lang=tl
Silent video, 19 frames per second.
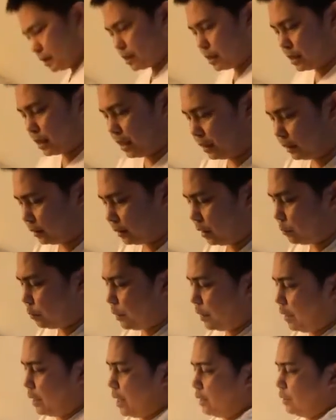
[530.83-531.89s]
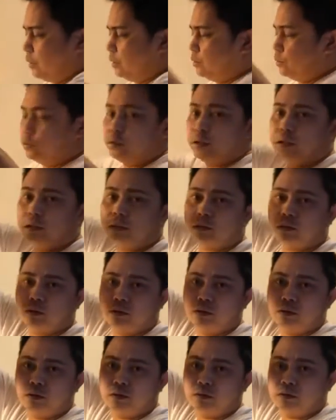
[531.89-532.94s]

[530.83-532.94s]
kasi kahit takpan natin to dito,